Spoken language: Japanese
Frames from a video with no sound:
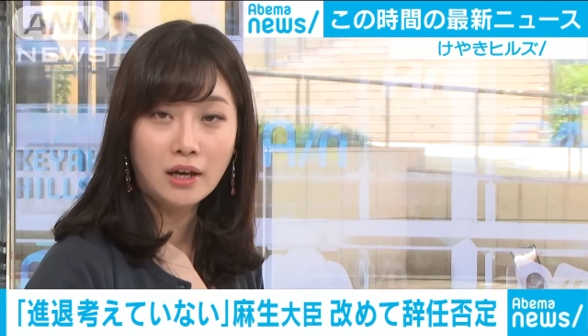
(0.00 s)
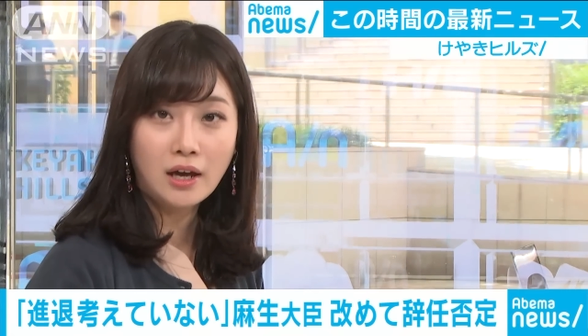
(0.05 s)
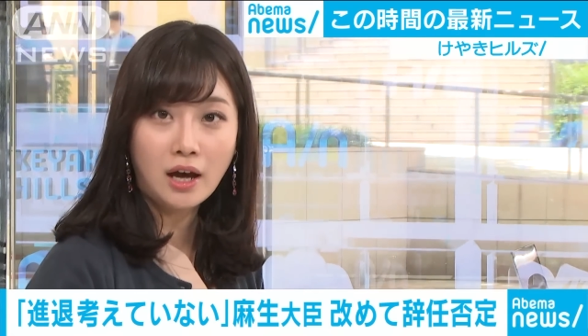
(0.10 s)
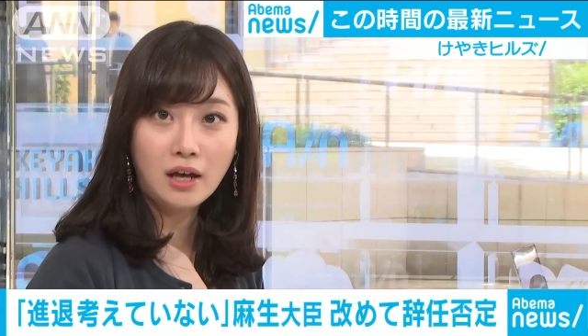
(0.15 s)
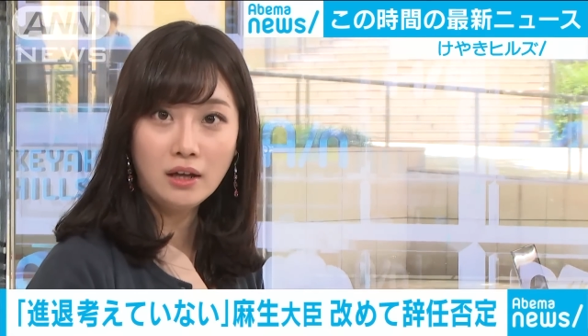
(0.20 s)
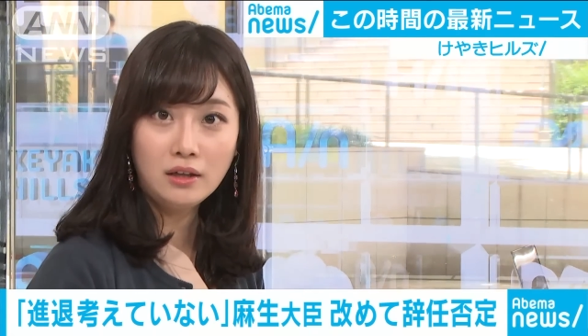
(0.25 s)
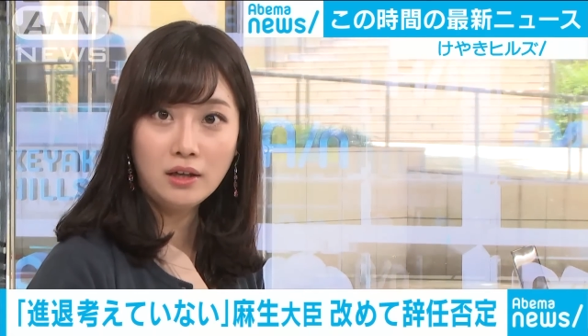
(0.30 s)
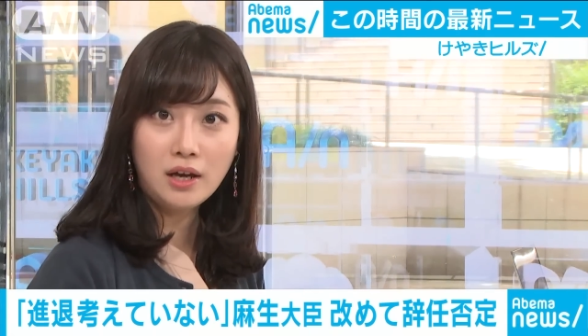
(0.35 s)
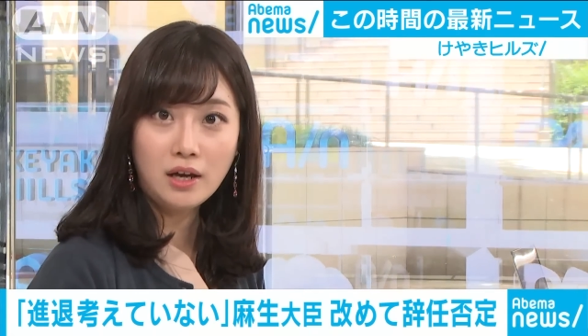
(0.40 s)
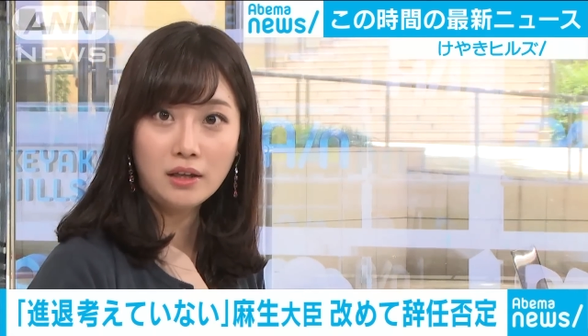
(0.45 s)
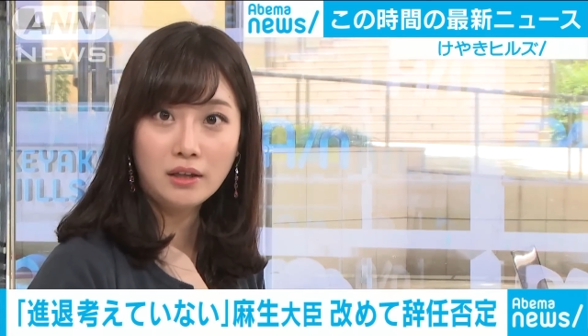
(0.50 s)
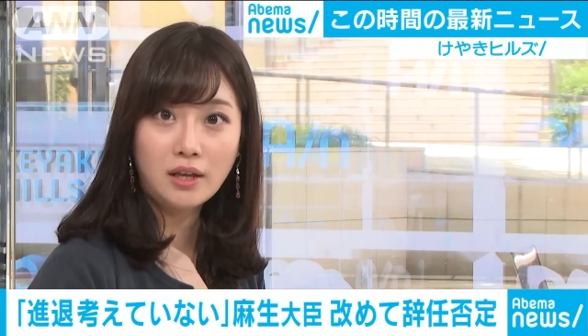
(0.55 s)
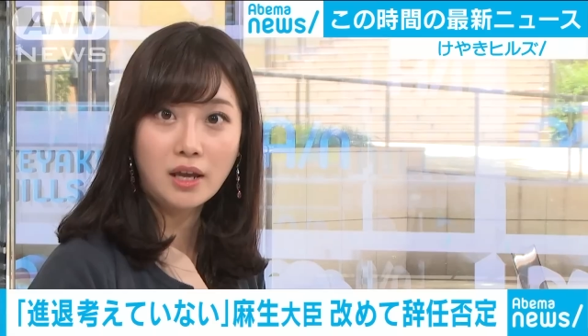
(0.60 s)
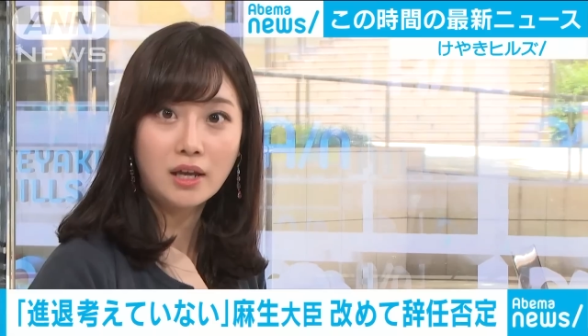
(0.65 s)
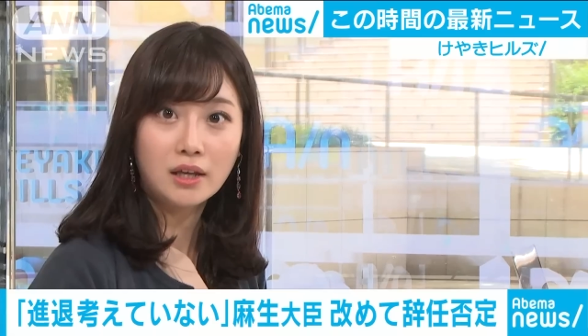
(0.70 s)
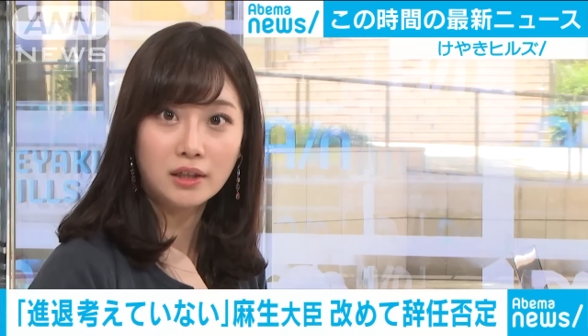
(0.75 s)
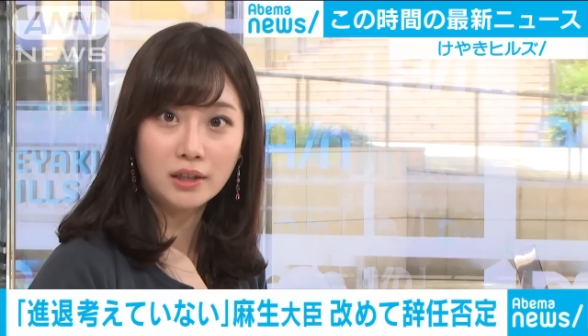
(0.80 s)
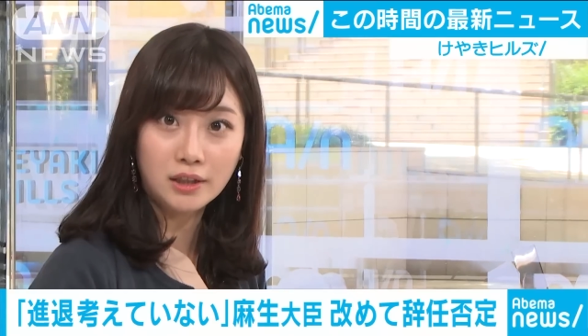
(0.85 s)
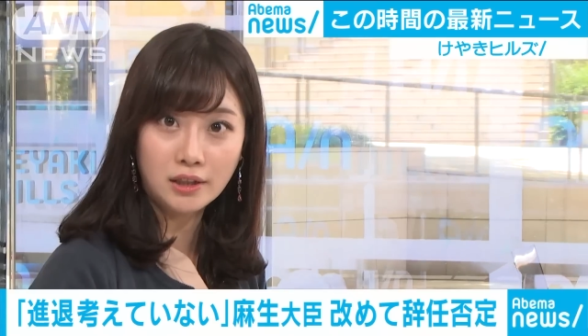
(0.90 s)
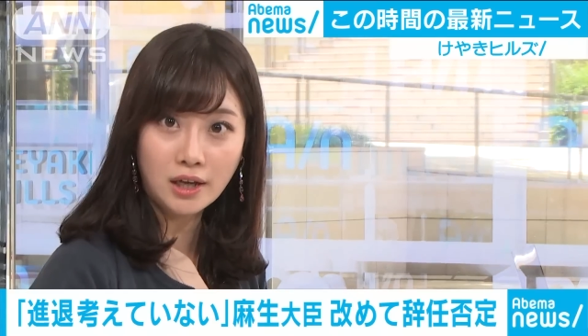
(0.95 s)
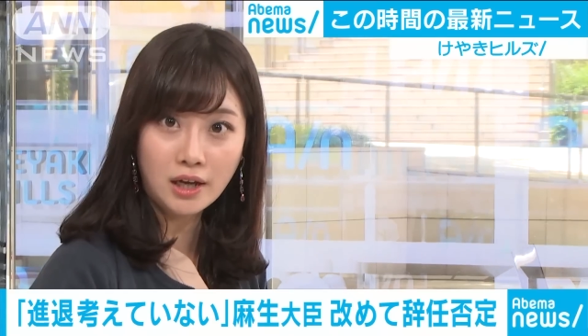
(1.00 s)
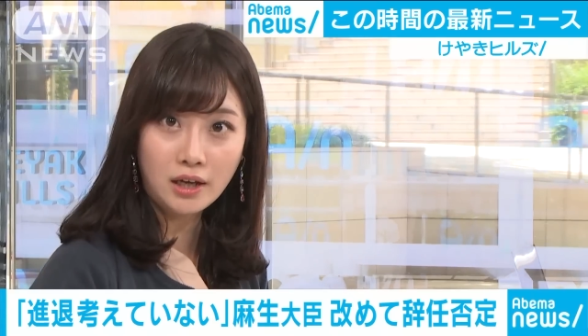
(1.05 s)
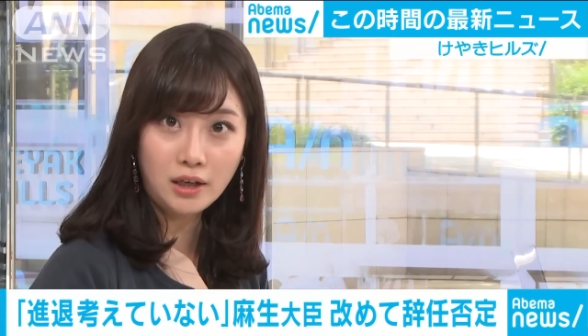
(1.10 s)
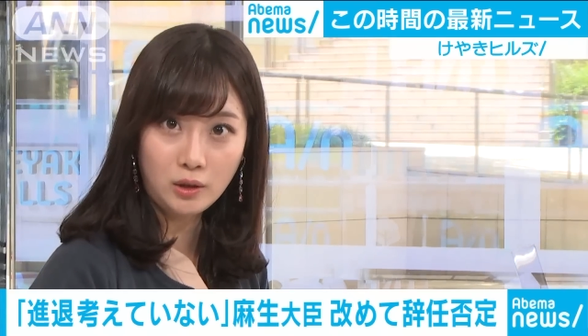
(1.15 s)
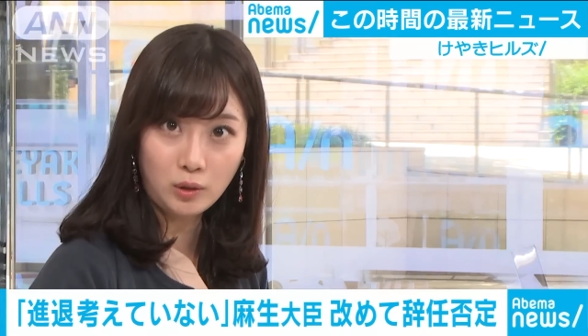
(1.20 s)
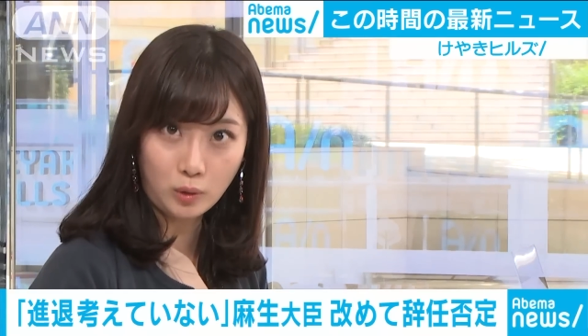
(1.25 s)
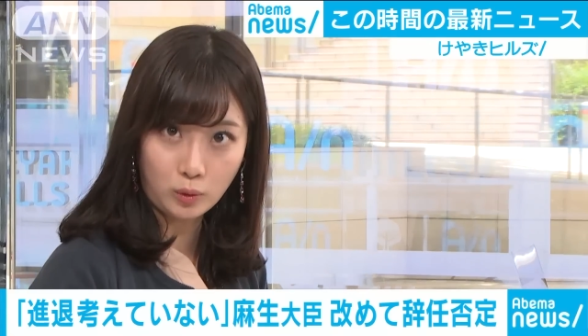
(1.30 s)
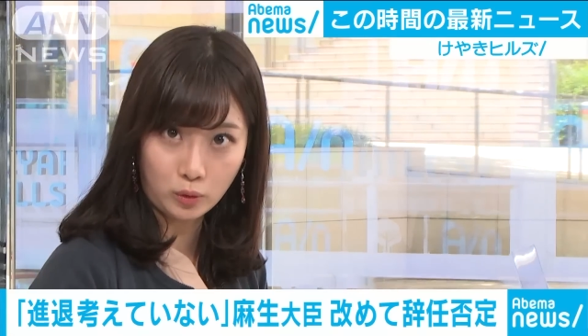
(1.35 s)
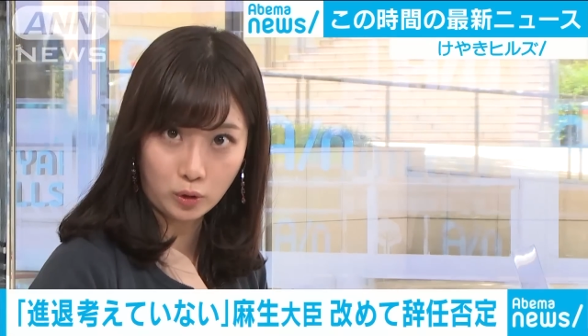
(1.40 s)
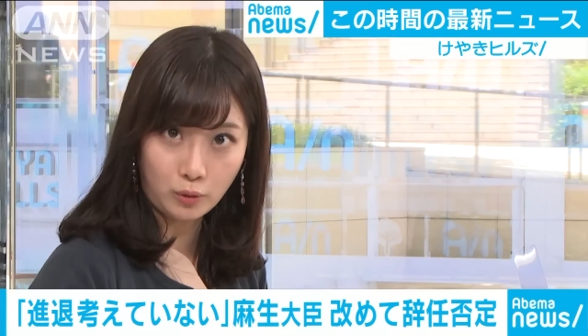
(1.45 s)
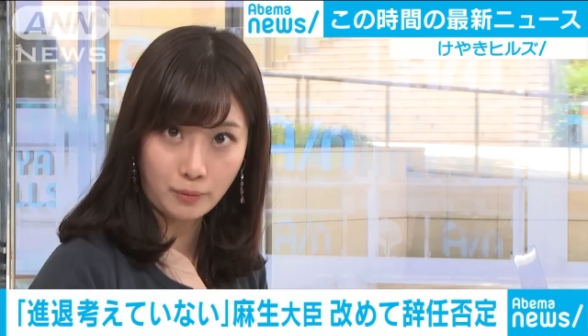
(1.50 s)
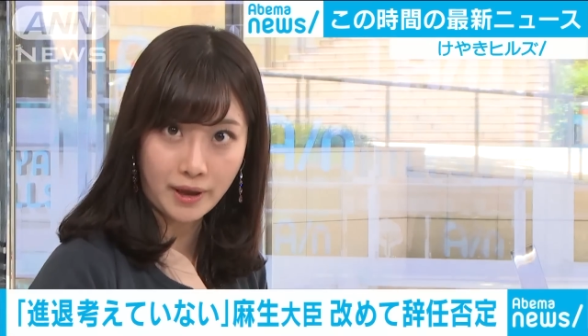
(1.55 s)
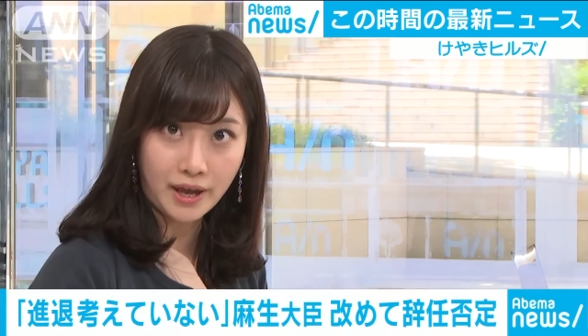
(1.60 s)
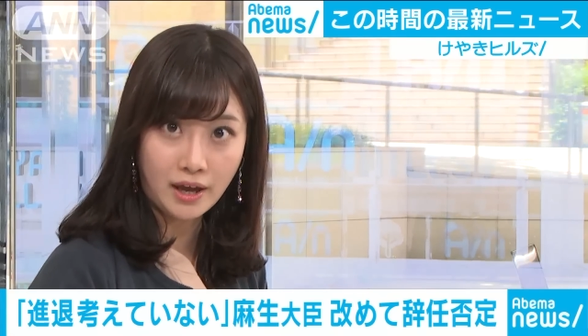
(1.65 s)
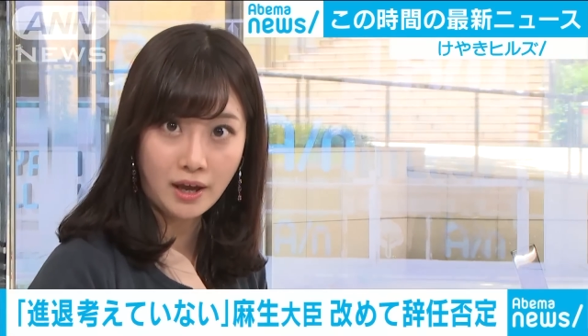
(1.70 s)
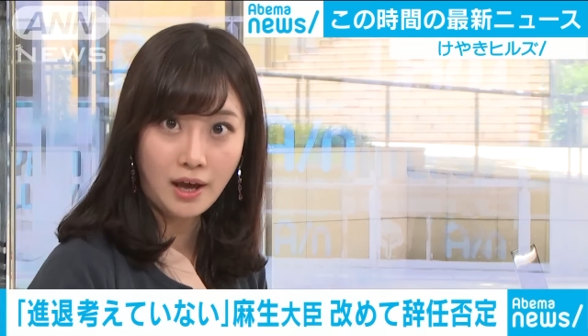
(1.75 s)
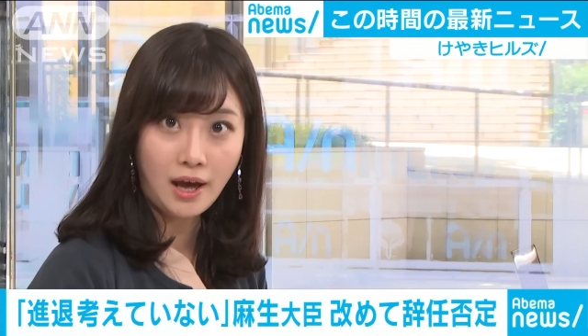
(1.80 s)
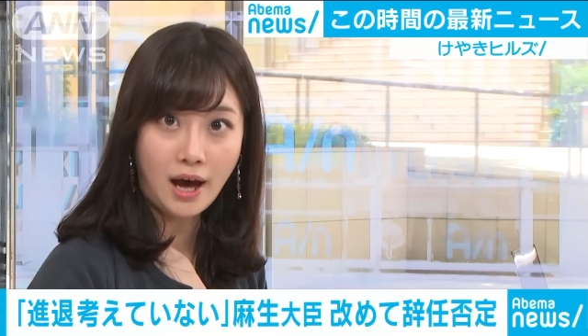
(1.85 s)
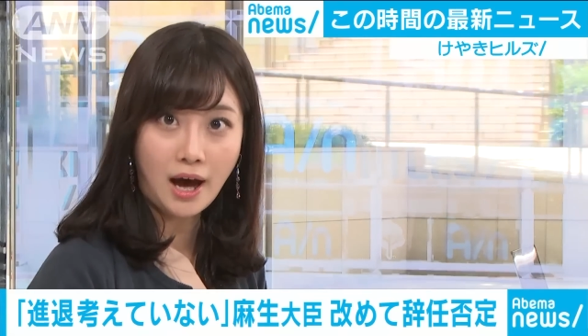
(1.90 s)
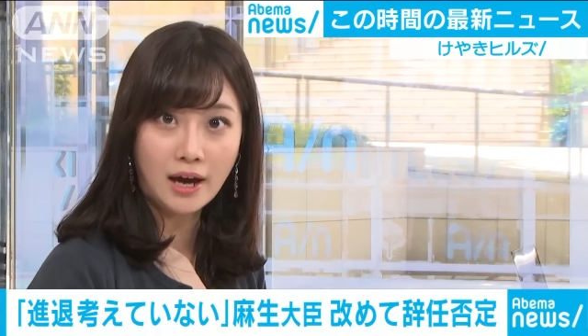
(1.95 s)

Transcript: 考えていないと述べ